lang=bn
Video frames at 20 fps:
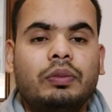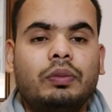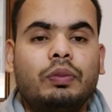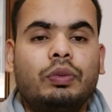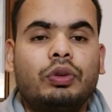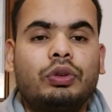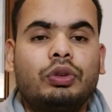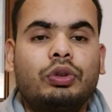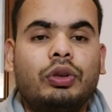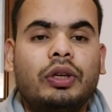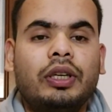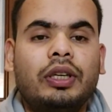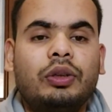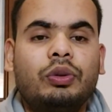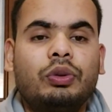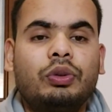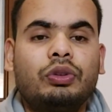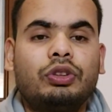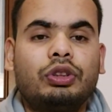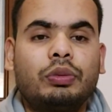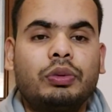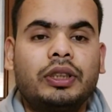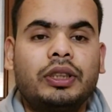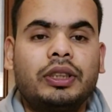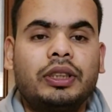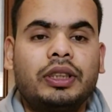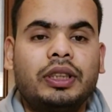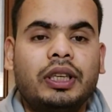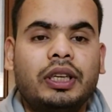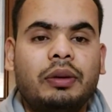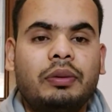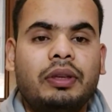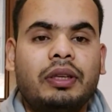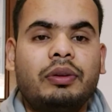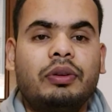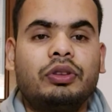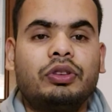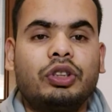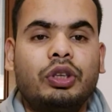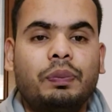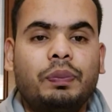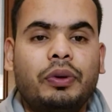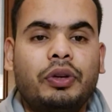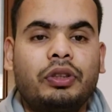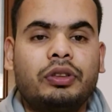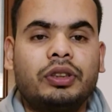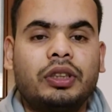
পর্তুগালে কোন সময়টাতে অ্যাভেলেবল জব পাওয়া